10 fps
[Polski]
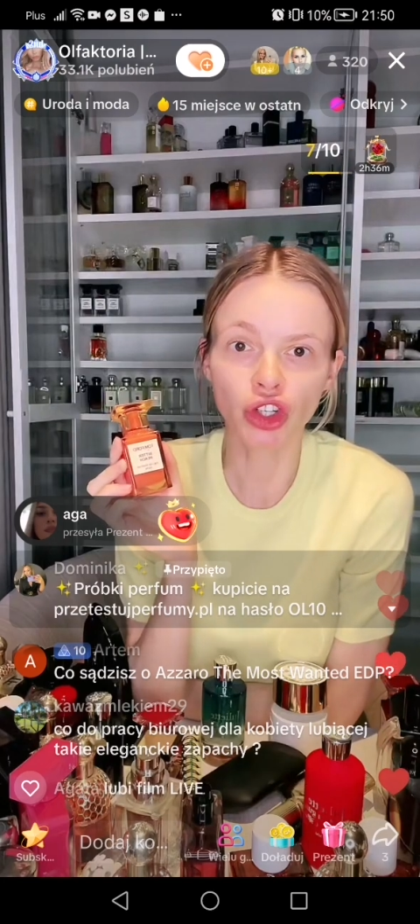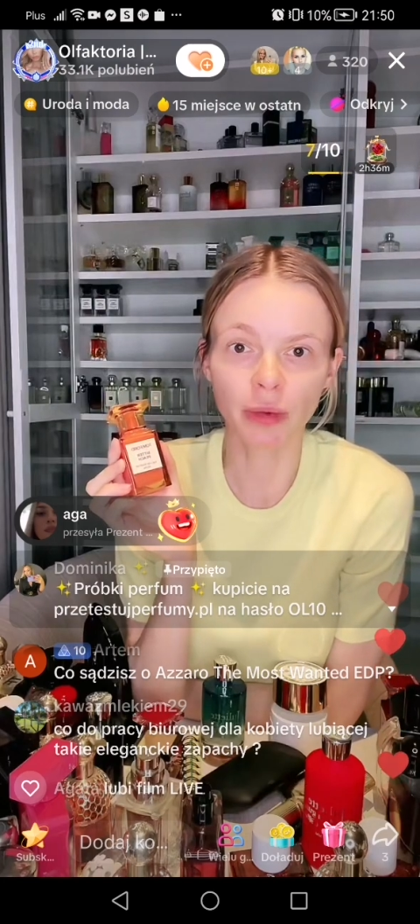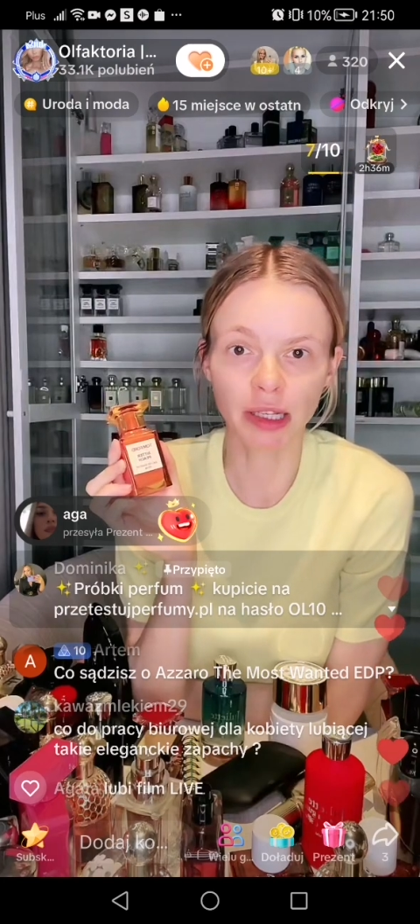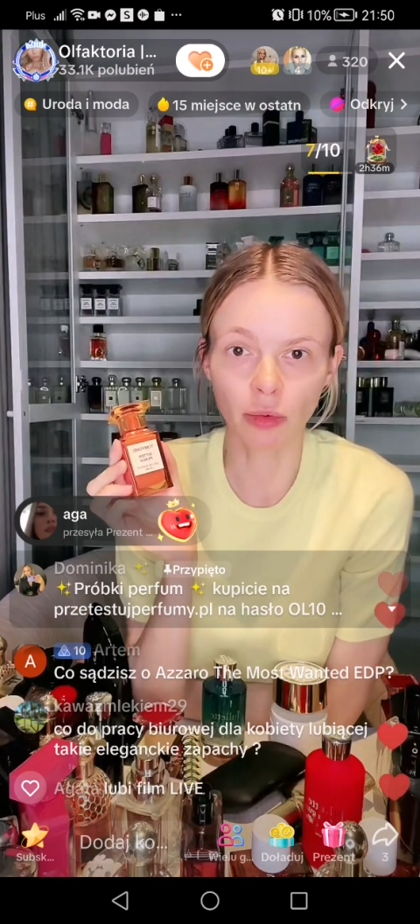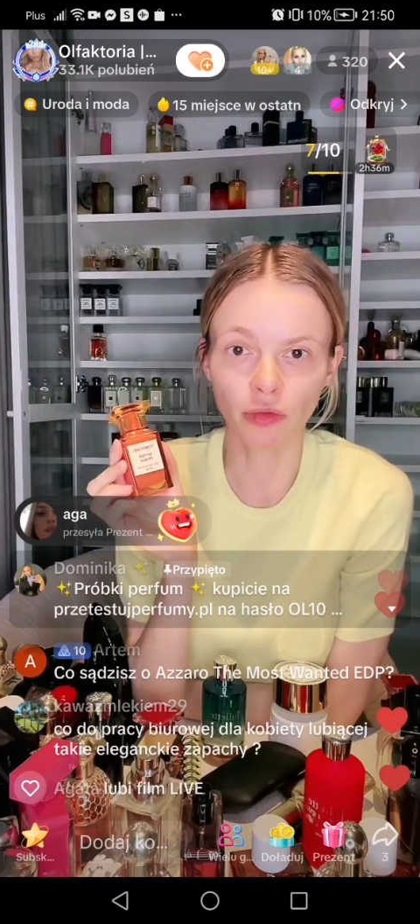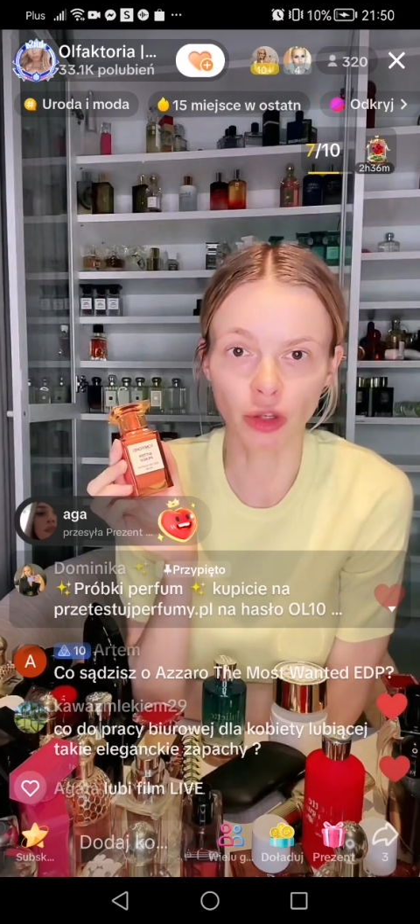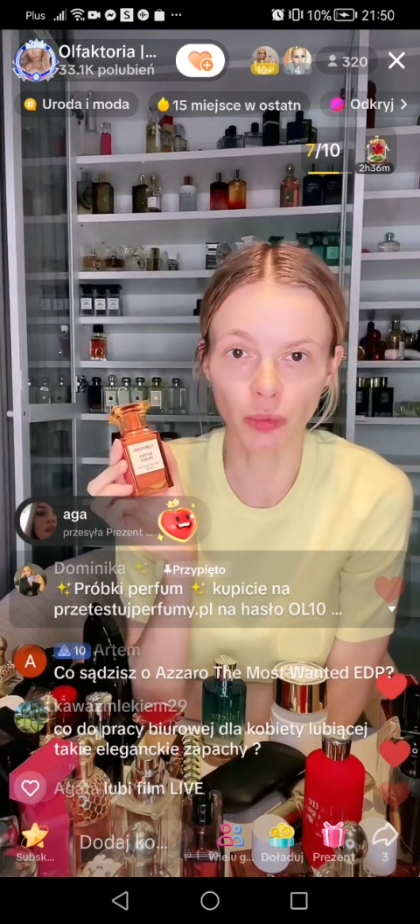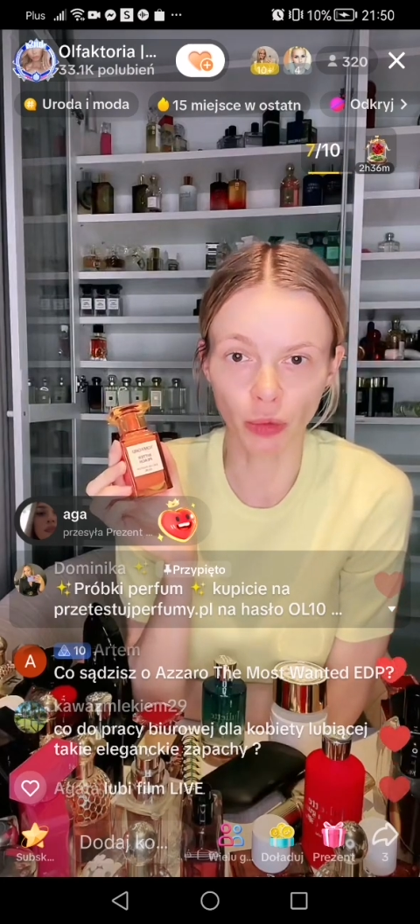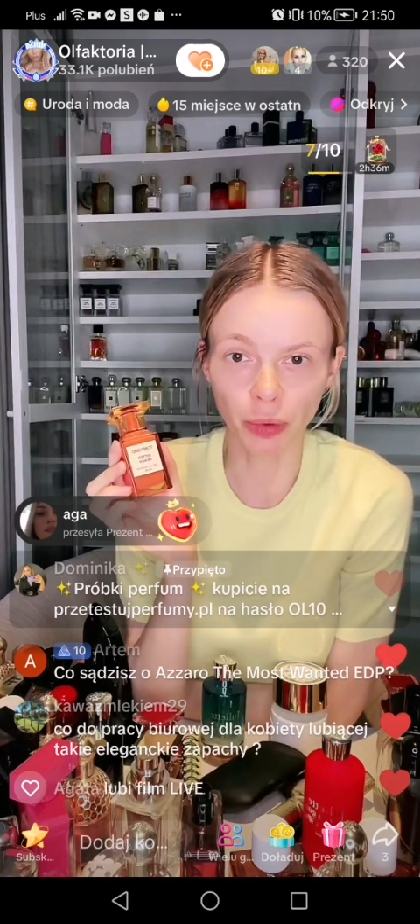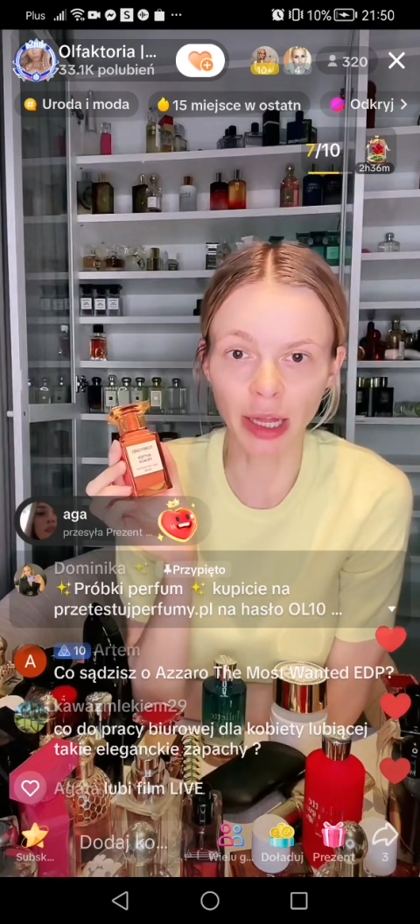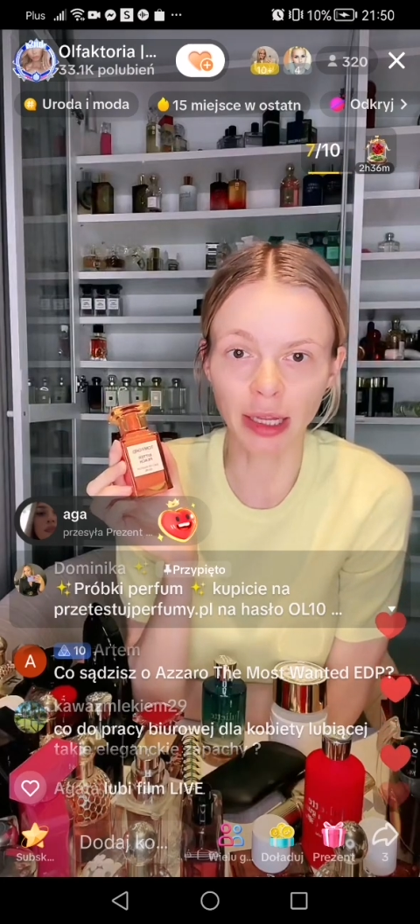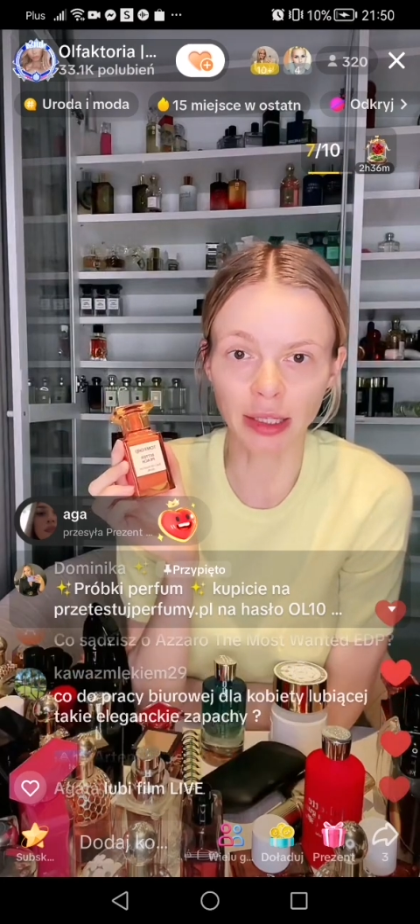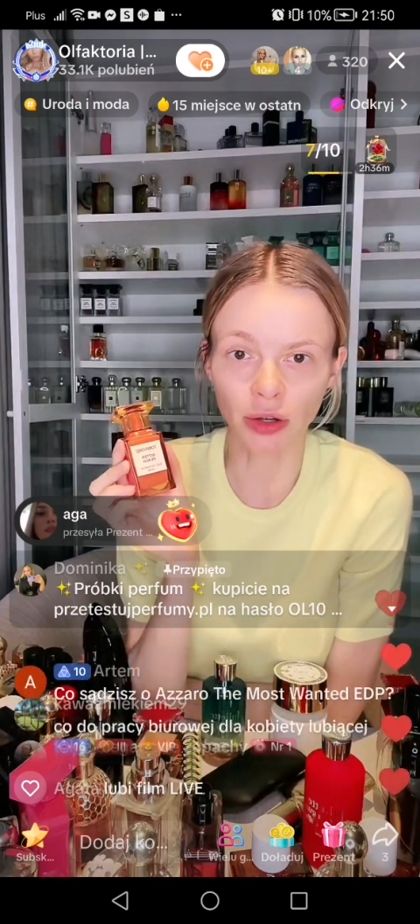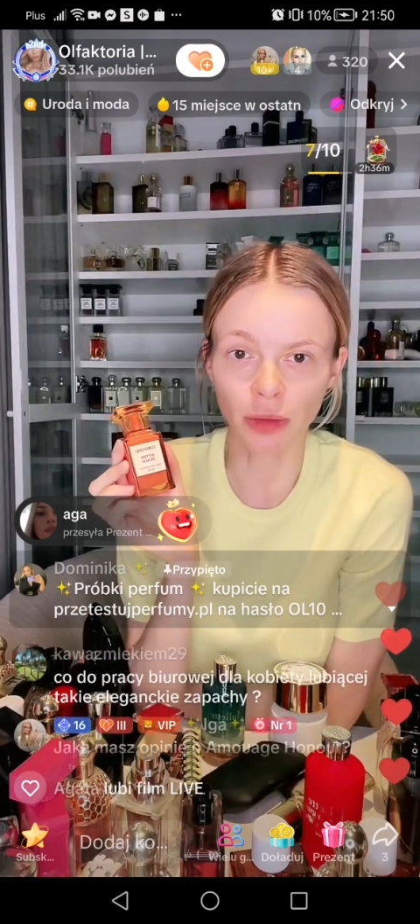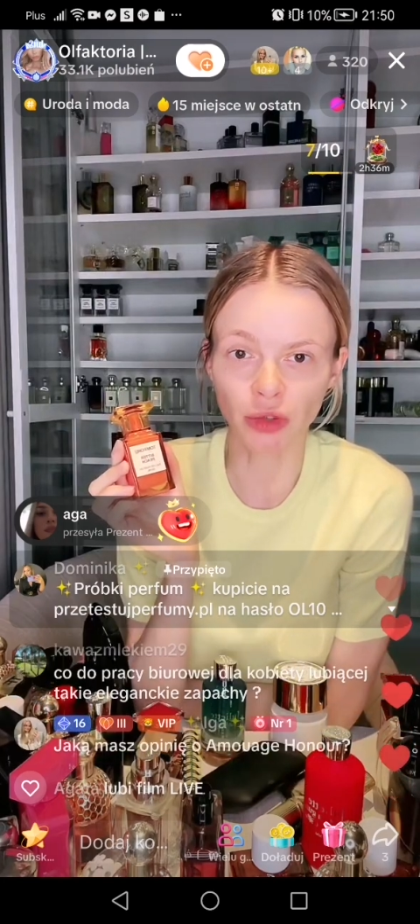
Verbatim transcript: Możesz sobie zamówić próbkę